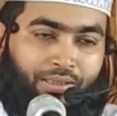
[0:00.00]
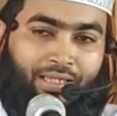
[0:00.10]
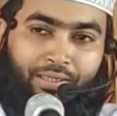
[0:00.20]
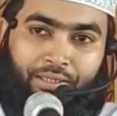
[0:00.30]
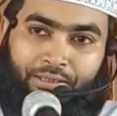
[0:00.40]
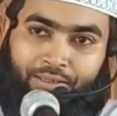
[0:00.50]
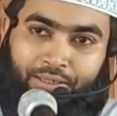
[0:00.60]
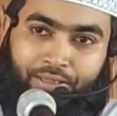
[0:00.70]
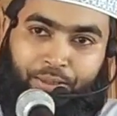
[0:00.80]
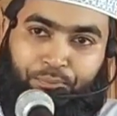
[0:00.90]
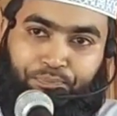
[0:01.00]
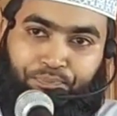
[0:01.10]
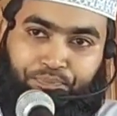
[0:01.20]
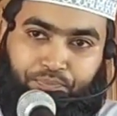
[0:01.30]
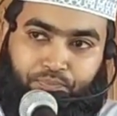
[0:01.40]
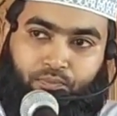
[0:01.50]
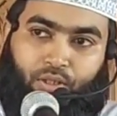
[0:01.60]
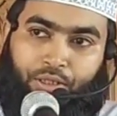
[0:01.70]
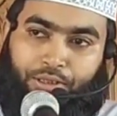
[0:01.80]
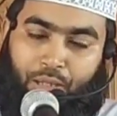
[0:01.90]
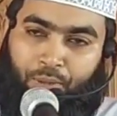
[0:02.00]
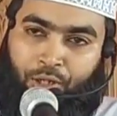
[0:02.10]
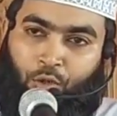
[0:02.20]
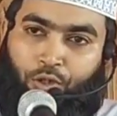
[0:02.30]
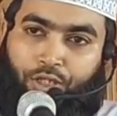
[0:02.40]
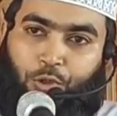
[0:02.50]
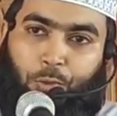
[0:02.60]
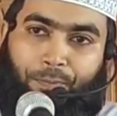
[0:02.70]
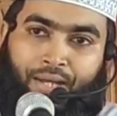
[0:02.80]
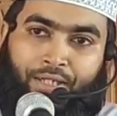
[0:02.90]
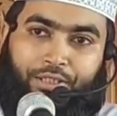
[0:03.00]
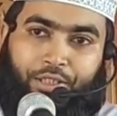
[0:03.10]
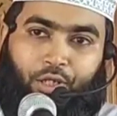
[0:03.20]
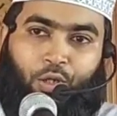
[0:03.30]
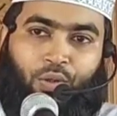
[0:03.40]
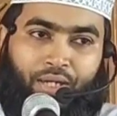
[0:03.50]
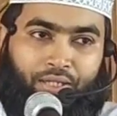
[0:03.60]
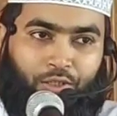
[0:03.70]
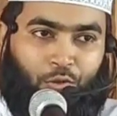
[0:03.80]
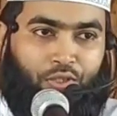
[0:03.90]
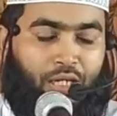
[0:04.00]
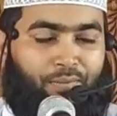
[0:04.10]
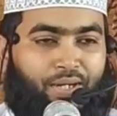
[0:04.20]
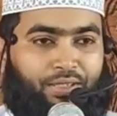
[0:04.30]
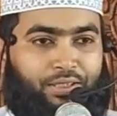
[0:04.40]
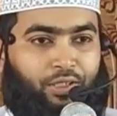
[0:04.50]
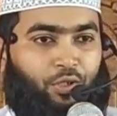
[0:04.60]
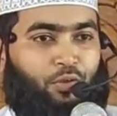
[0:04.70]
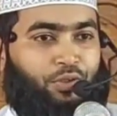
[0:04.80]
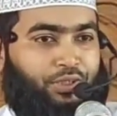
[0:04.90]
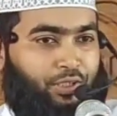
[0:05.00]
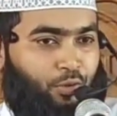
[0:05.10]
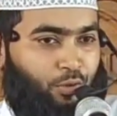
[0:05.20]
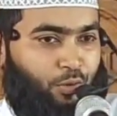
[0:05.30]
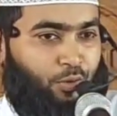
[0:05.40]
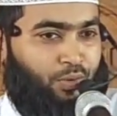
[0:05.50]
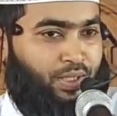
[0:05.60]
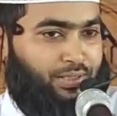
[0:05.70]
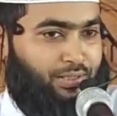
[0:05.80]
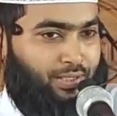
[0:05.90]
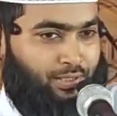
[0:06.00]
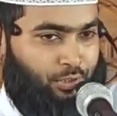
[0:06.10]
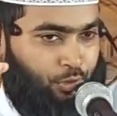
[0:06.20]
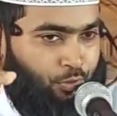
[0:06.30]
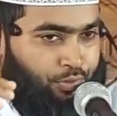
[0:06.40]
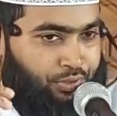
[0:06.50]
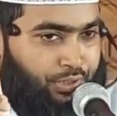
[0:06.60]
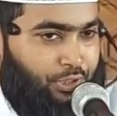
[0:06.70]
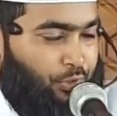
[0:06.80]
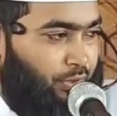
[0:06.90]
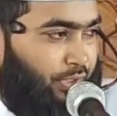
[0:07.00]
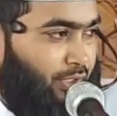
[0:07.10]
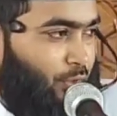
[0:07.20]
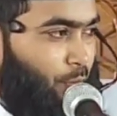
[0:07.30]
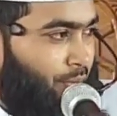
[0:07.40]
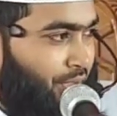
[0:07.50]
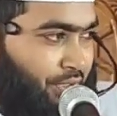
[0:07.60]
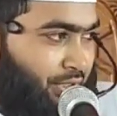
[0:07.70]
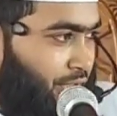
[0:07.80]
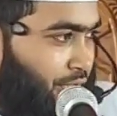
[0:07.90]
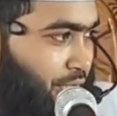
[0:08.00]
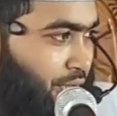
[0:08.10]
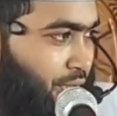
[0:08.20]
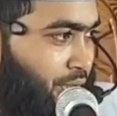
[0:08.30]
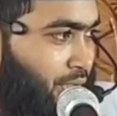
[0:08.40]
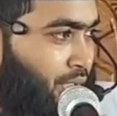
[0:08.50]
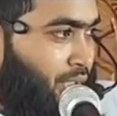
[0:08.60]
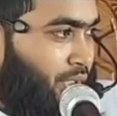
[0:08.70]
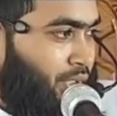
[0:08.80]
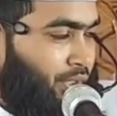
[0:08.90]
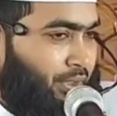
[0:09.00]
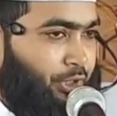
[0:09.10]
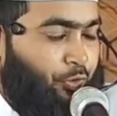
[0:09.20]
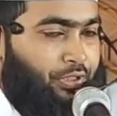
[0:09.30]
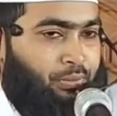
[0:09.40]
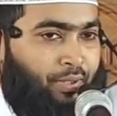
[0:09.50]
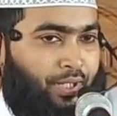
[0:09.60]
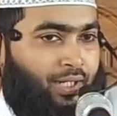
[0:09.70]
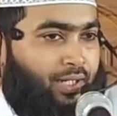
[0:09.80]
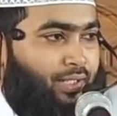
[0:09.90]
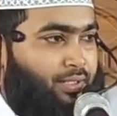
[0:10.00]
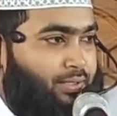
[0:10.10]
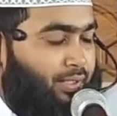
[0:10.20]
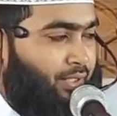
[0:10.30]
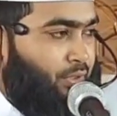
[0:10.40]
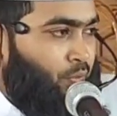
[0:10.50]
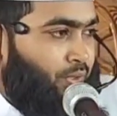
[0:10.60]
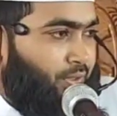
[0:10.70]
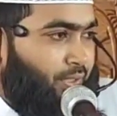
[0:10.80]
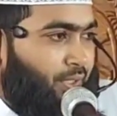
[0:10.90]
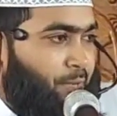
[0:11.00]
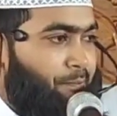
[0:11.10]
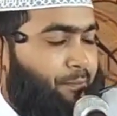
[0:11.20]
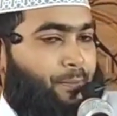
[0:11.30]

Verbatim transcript: তাদের সাথে যে সামান্য কিছু পানি ছিল আর কিছু খাবার ছিল সেগুলো আস্তে আস্তে যখন শেষ হয়ে গেল পানি শেষ শিশু ইসমাইল তোমার সালাম